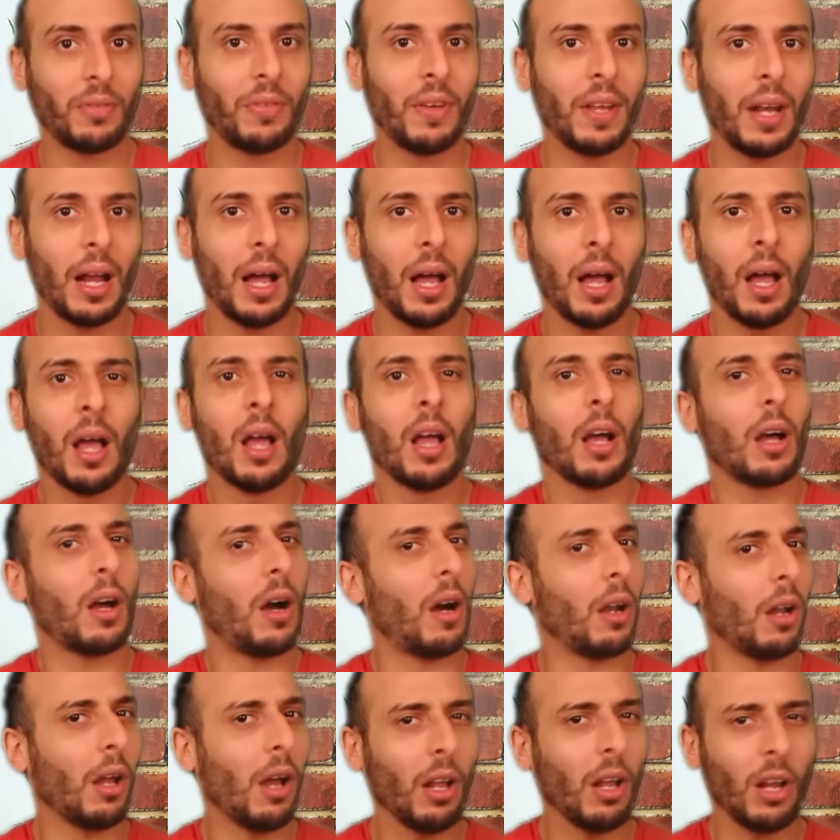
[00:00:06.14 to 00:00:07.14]
فرقه
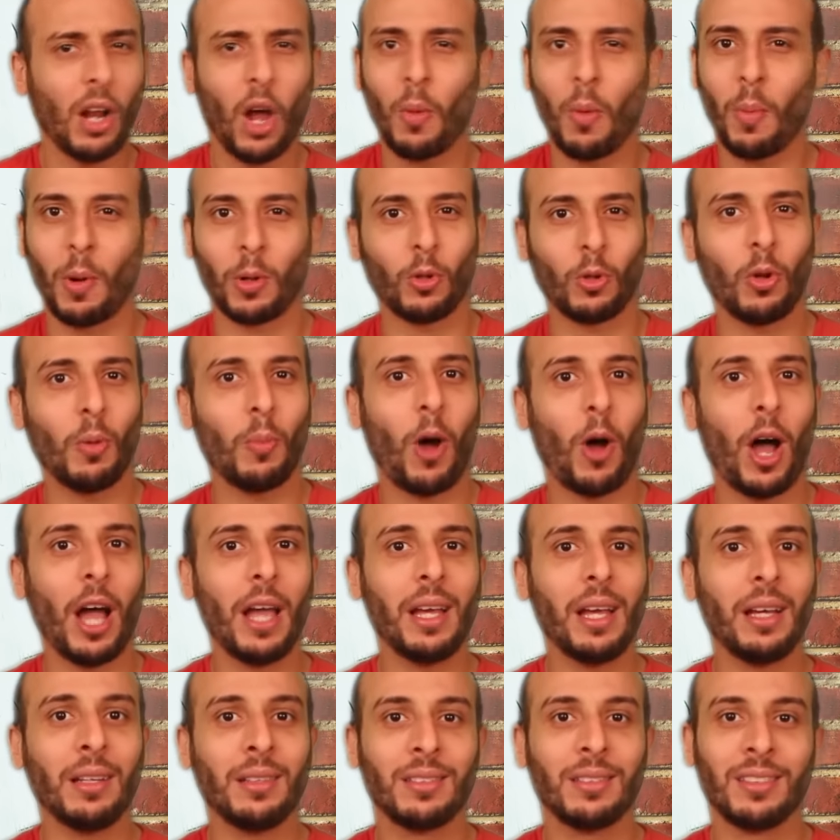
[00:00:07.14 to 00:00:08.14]
قرار او موضوع
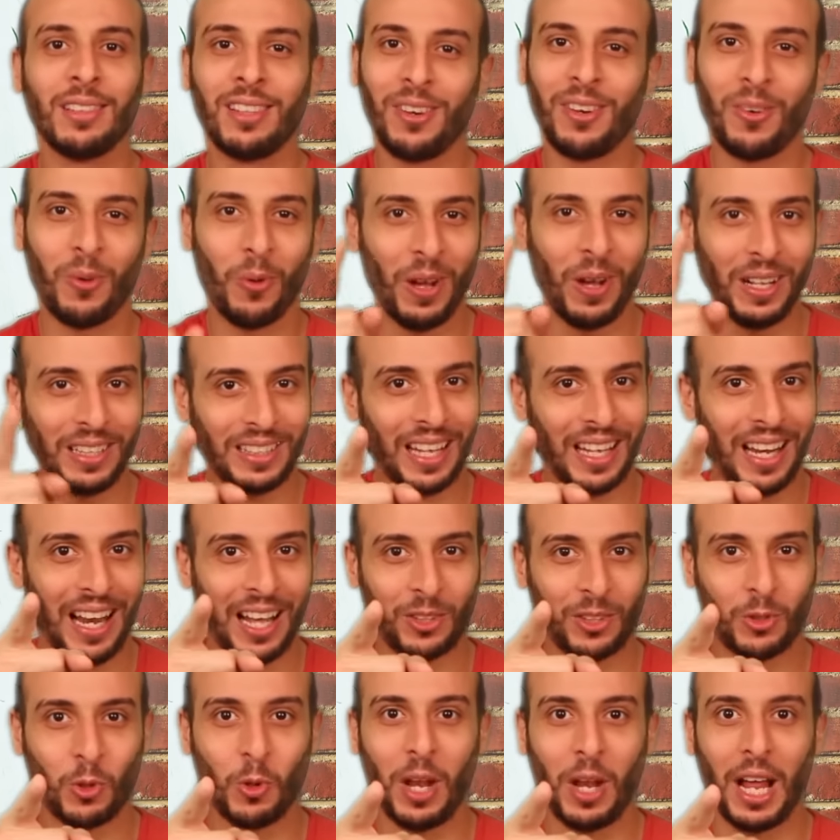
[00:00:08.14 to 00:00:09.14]
معين وانت اللي
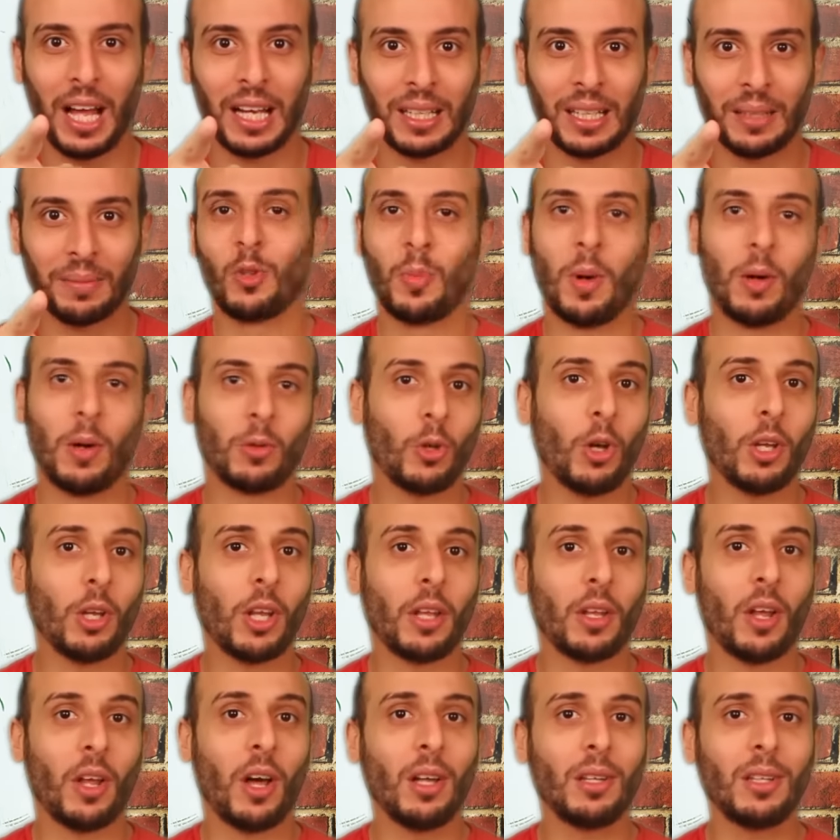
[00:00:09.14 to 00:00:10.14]
هتكون الحكم
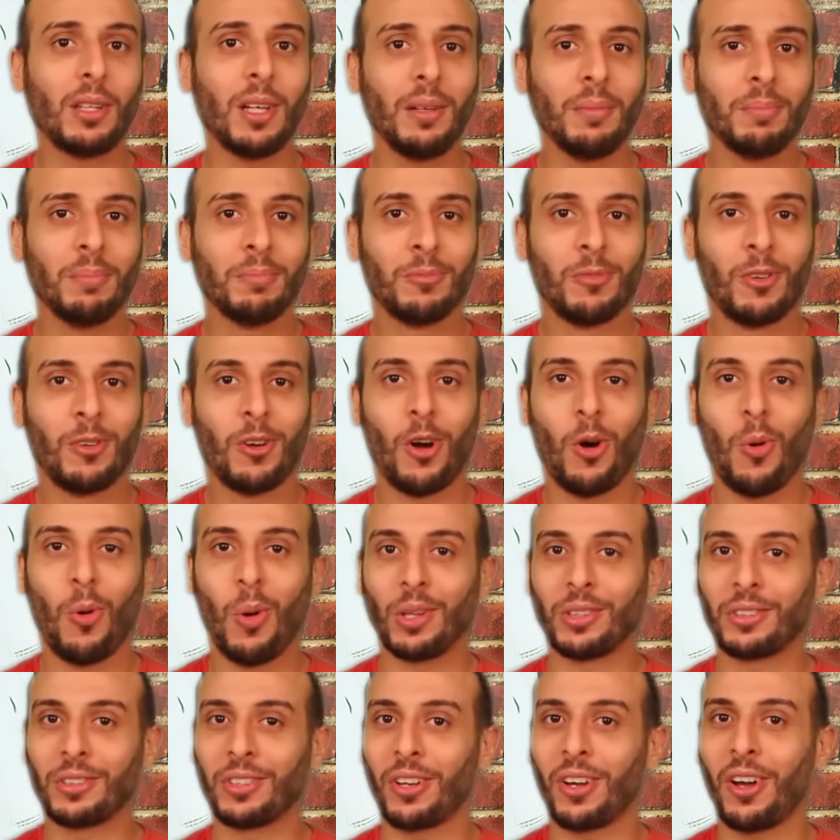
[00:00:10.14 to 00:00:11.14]
وموضوعنا النهارده
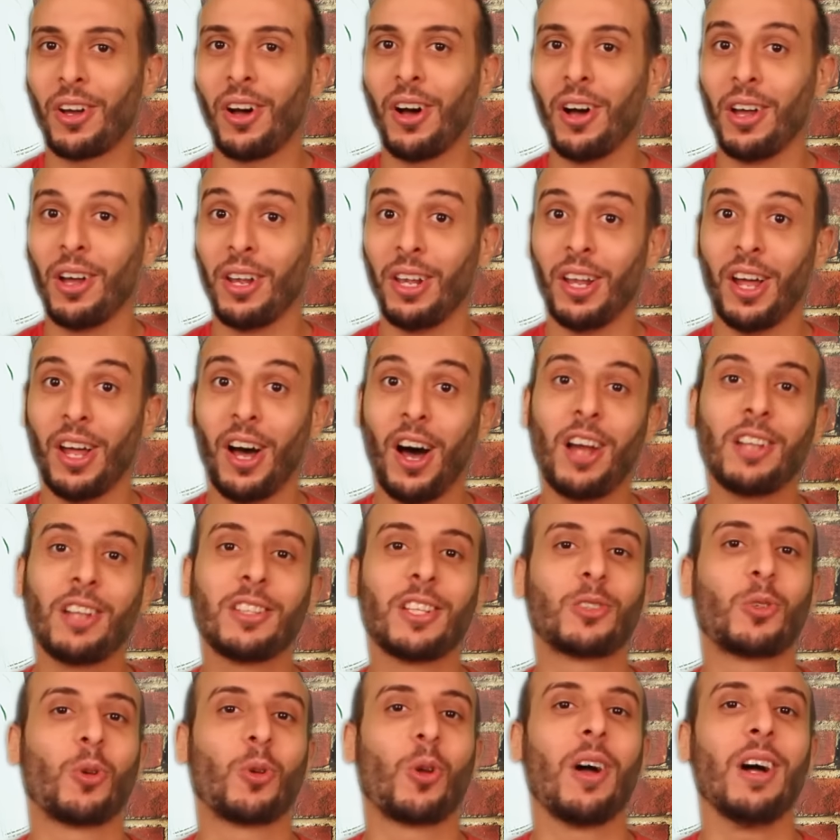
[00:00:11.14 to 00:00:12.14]
هو انتقال
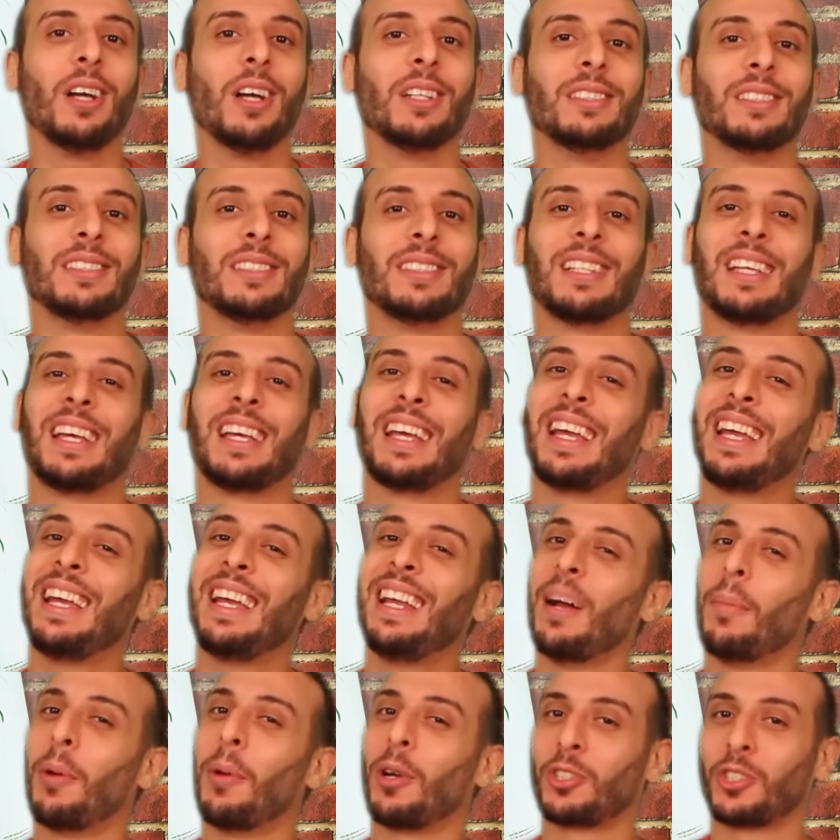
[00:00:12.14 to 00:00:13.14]
اردا توران
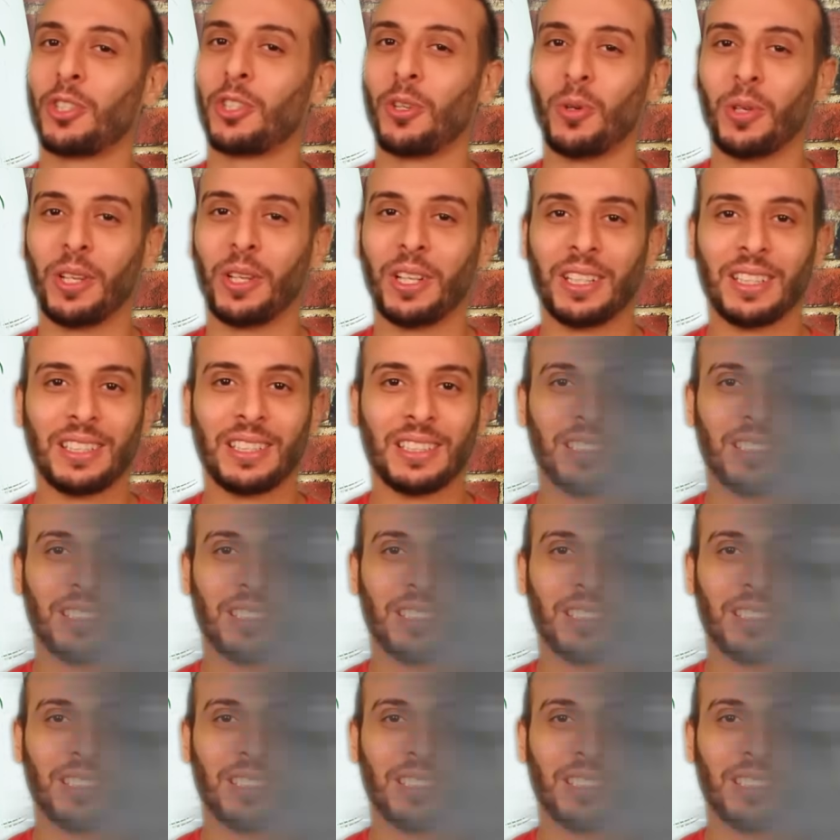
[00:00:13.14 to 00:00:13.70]
الى برشلونه